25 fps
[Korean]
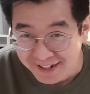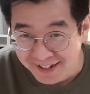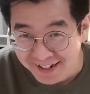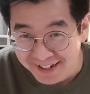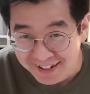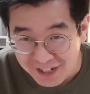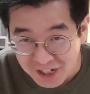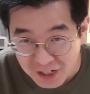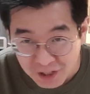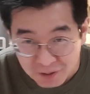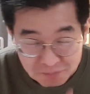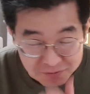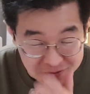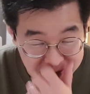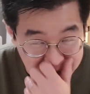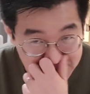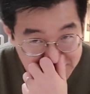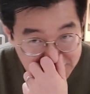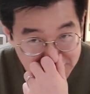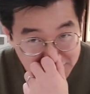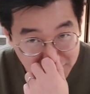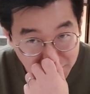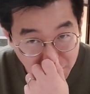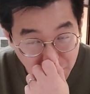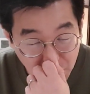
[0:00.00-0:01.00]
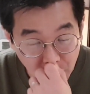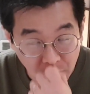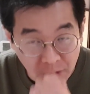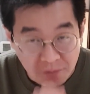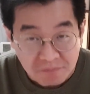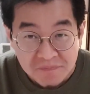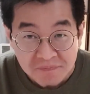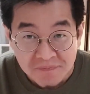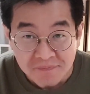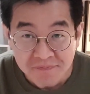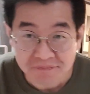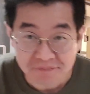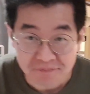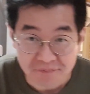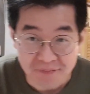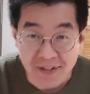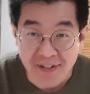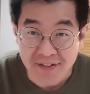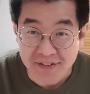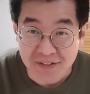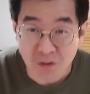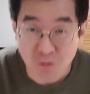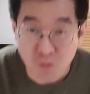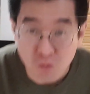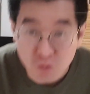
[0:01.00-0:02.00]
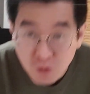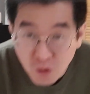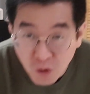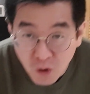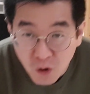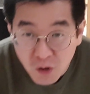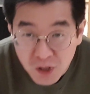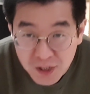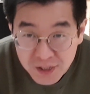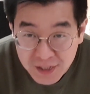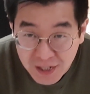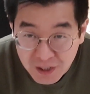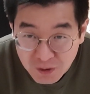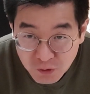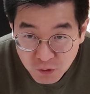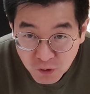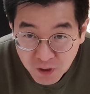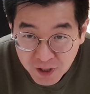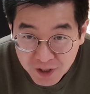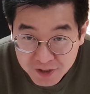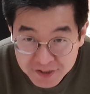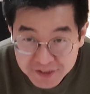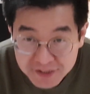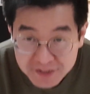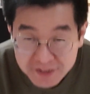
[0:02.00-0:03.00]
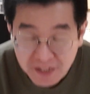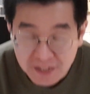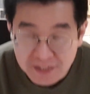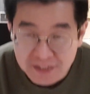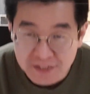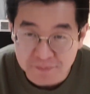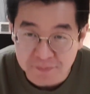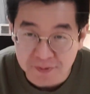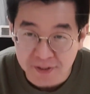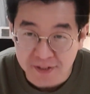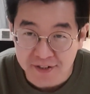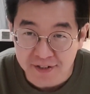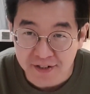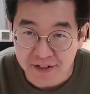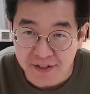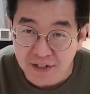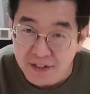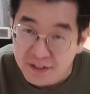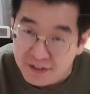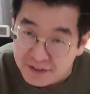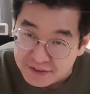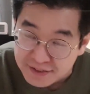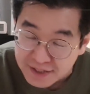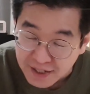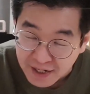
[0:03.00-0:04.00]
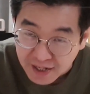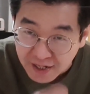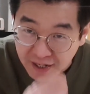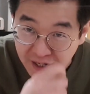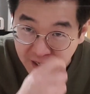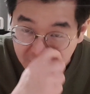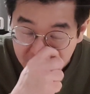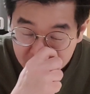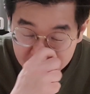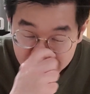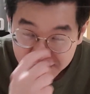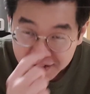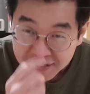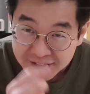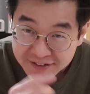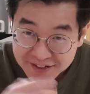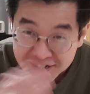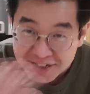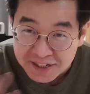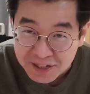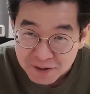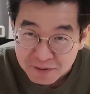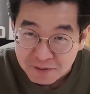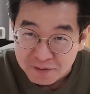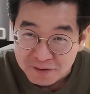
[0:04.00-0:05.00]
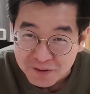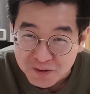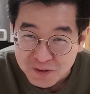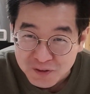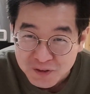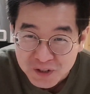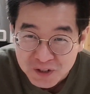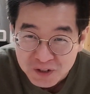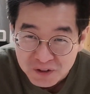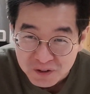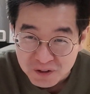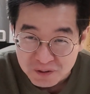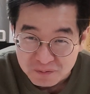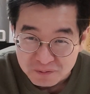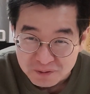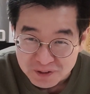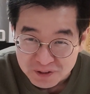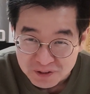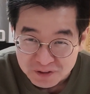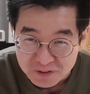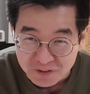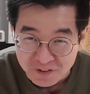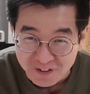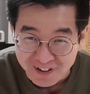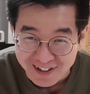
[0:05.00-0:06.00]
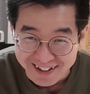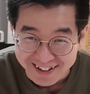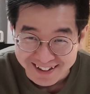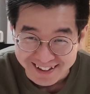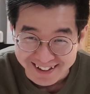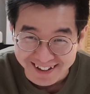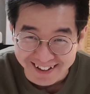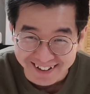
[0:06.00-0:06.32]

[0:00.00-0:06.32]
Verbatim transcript: 양해 부탁드리고, 음, 영상 구독이나 좋아요 신청하시면은 영상 최대한 꾸준히 올려보도록 노력할게요.